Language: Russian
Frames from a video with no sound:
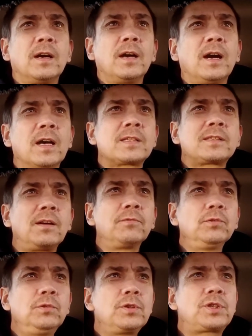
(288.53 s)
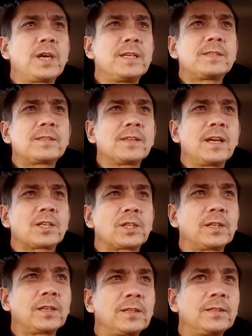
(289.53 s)
основную часть
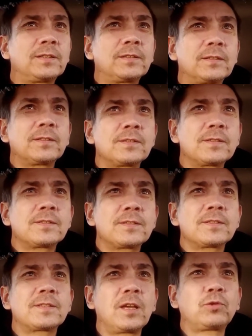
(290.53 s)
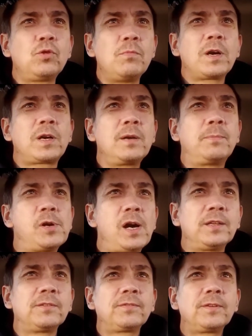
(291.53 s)
наших задумок и
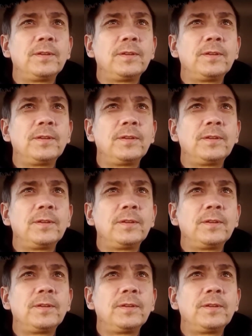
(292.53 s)
планов –